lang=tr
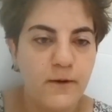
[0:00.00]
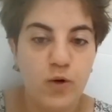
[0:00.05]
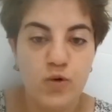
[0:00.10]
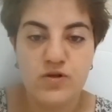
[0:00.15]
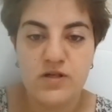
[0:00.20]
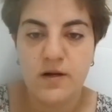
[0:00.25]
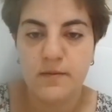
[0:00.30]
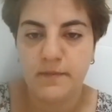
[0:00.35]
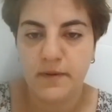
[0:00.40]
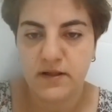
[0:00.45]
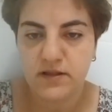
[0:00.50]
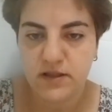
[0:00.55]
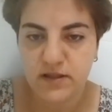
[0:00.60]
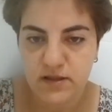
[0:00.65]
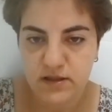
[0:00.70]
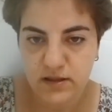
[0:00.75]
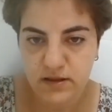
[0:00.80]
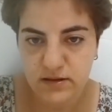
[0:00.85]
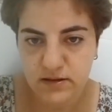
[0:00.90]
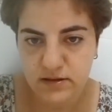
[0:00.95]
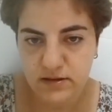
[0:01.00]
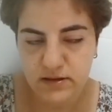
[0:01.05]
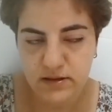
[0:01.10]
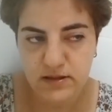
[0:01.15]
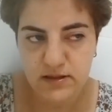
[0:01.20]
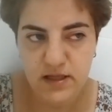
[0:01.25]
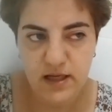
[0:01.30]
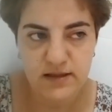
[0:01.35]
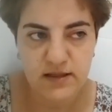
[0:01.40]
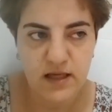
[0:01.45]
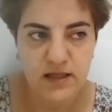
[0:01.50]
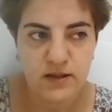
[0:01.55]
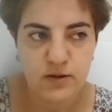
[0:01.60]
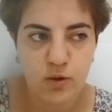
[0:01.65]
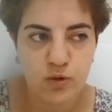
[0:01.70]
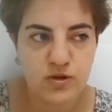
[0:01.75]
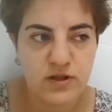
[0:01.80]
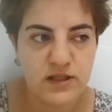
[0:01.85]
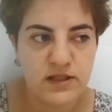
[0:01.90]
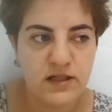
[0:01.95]
O yüzden patladı zaten.
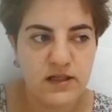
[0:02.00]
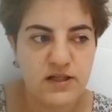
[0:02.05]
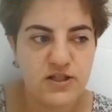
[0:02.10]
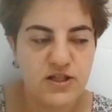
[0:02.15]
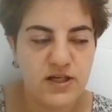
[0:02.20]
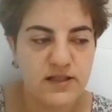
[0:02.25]
Yoksa yine